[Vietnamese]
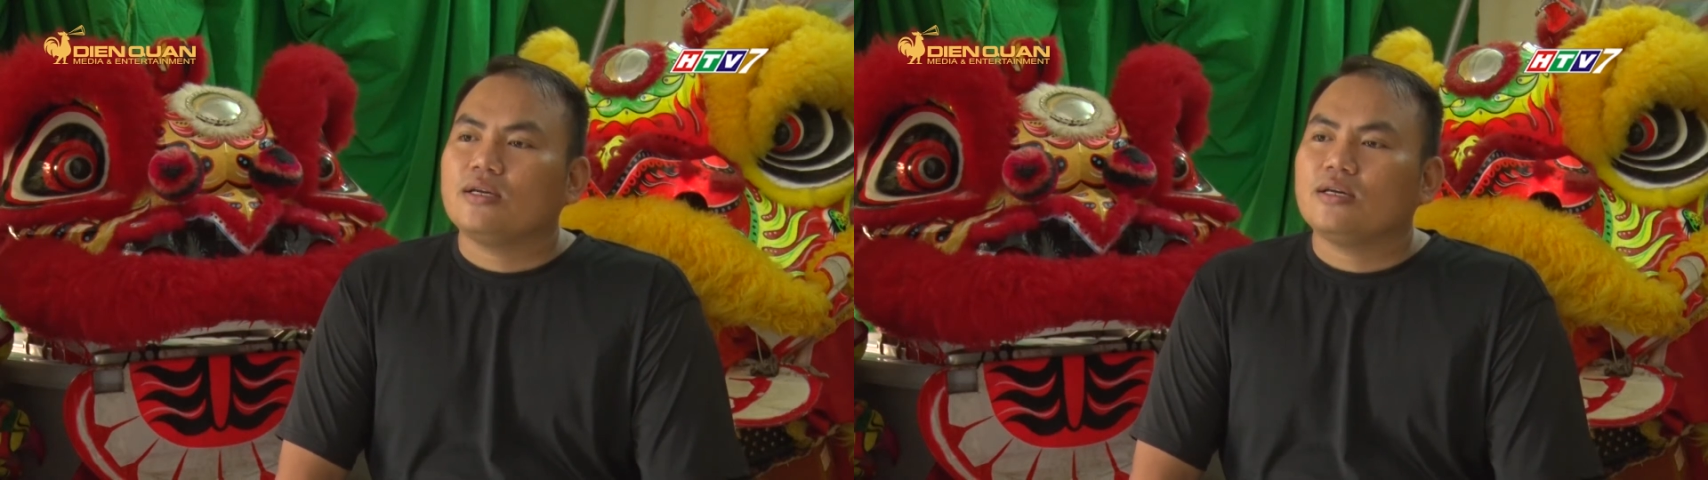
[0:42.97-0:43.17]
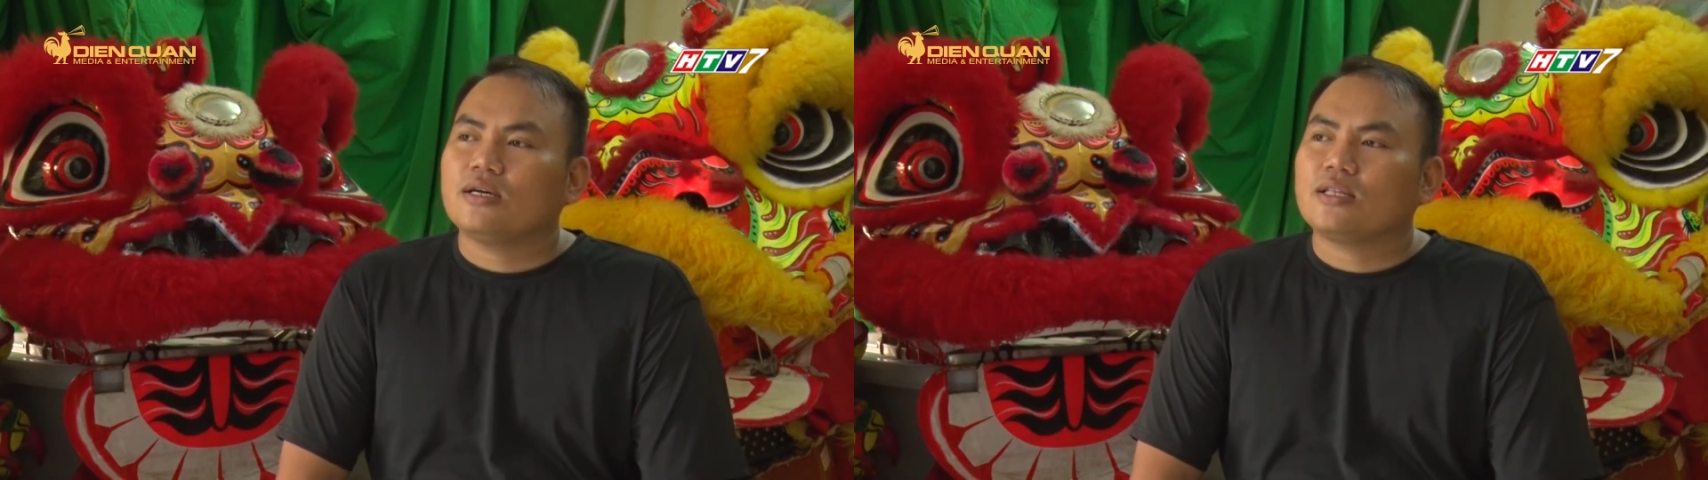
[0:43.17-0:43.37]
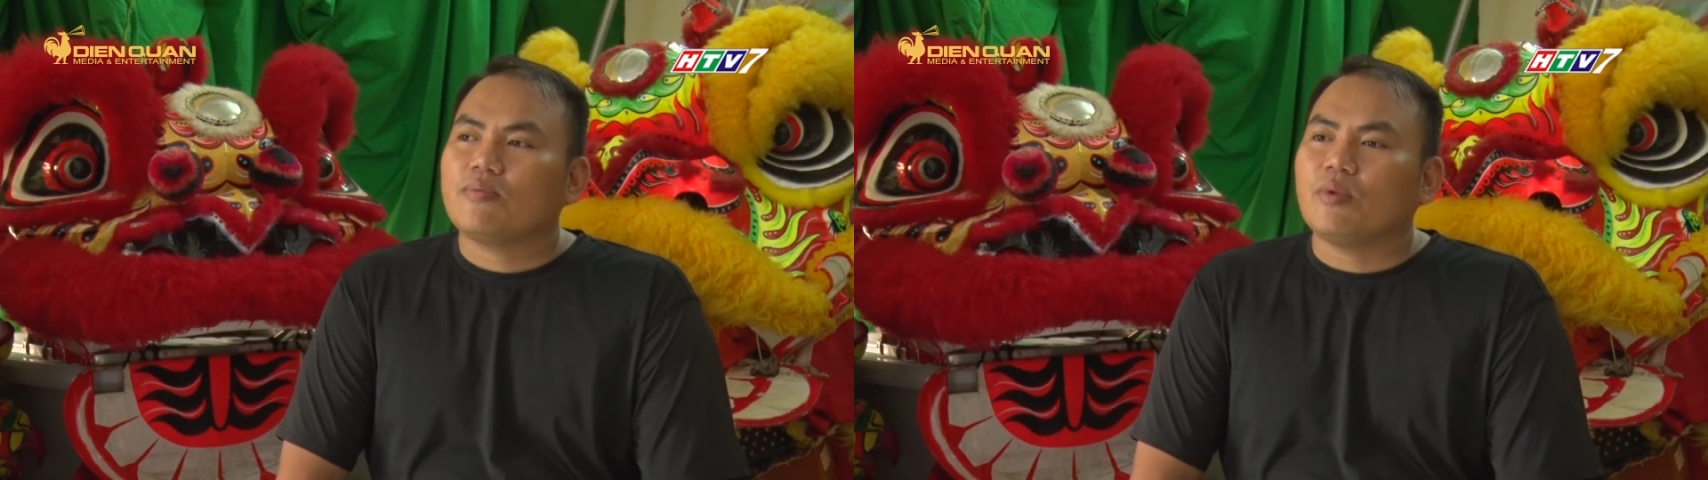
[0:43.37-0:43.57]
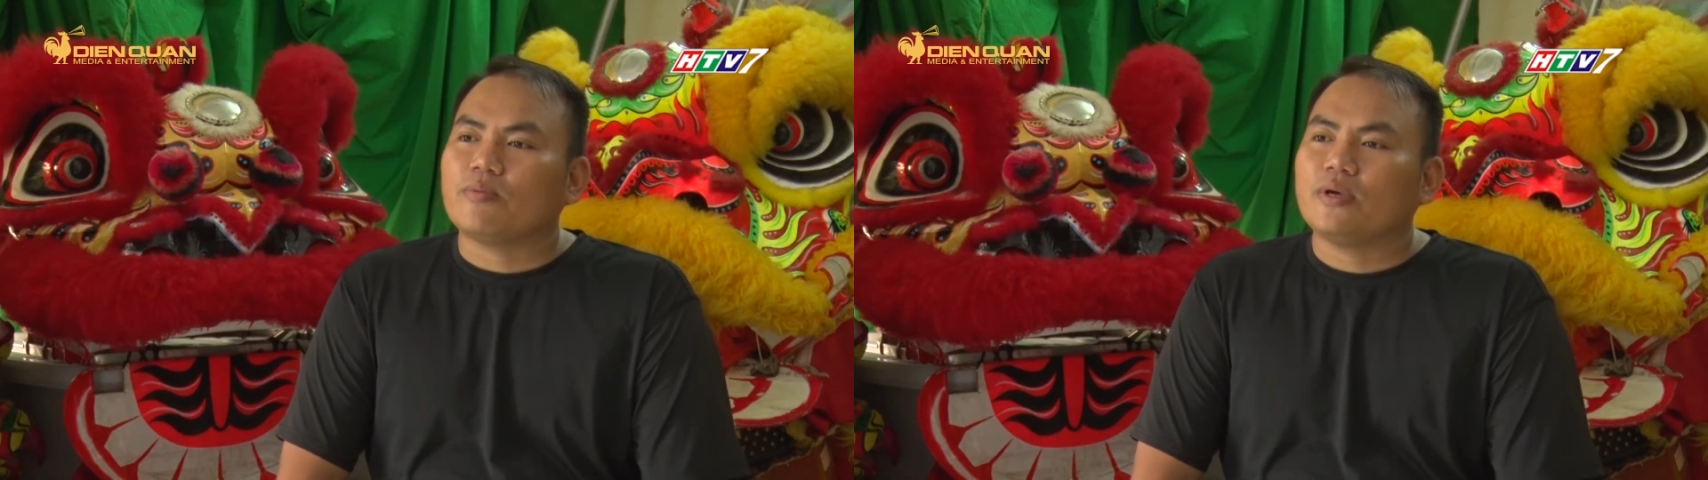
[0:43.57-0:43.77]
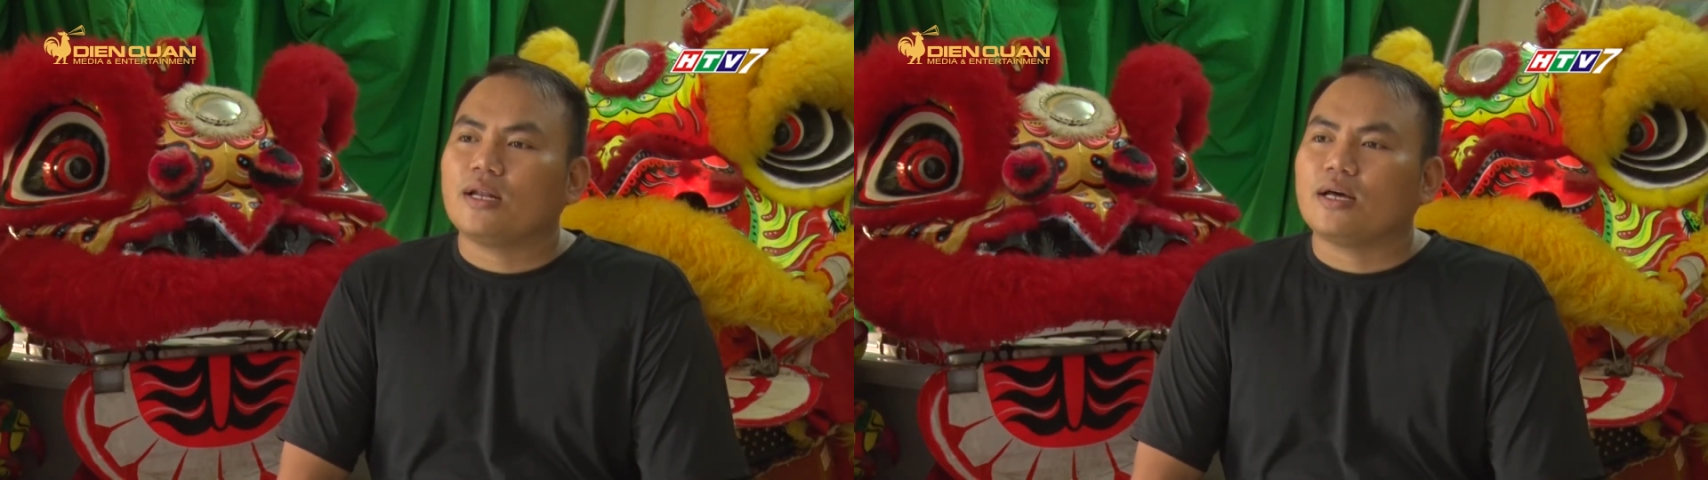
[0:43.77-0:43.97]
như tiết
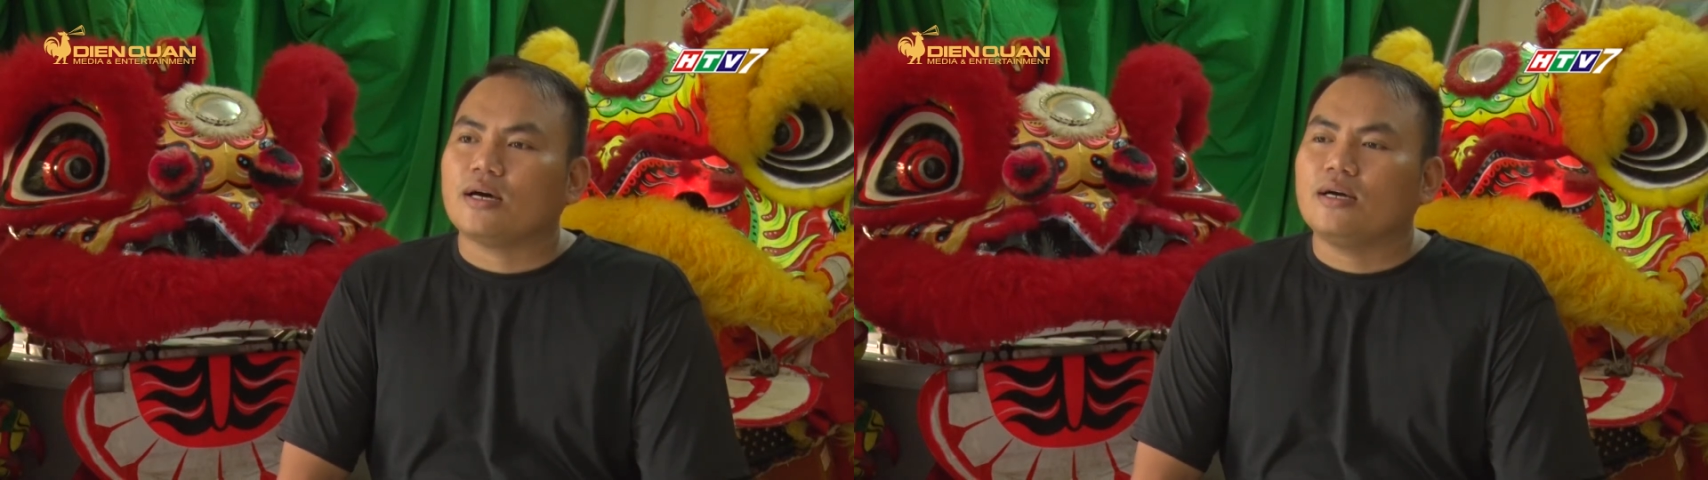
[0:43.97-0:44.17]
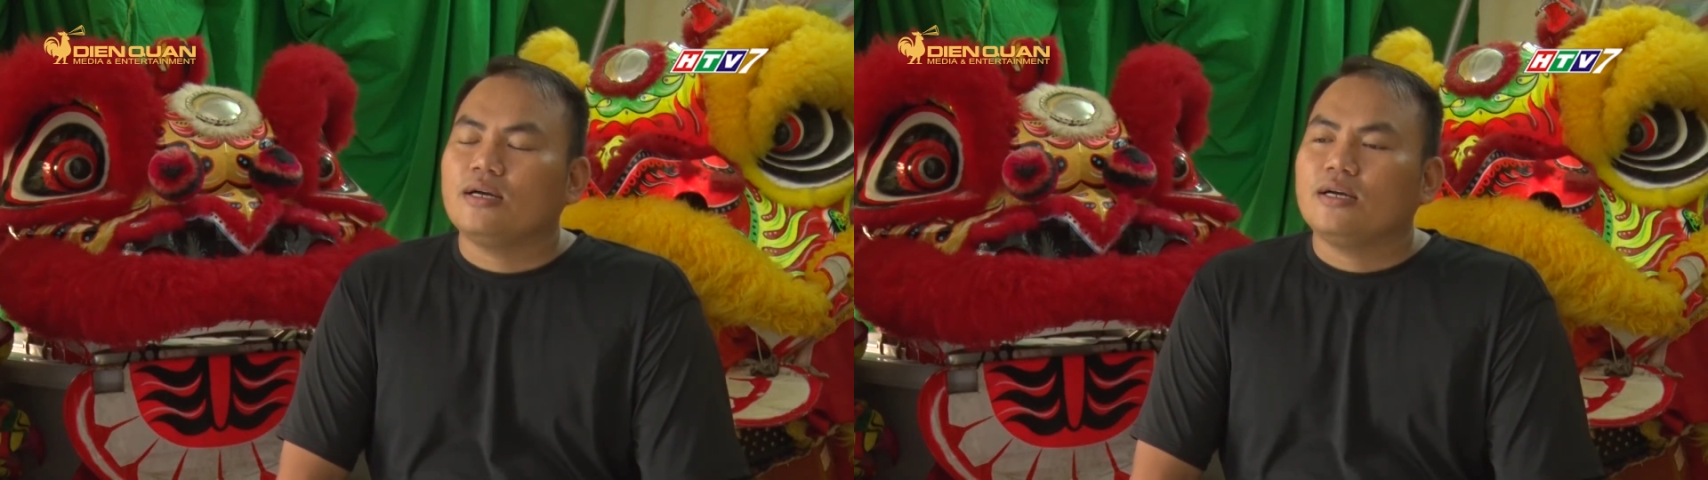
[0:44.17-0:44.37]
mục như là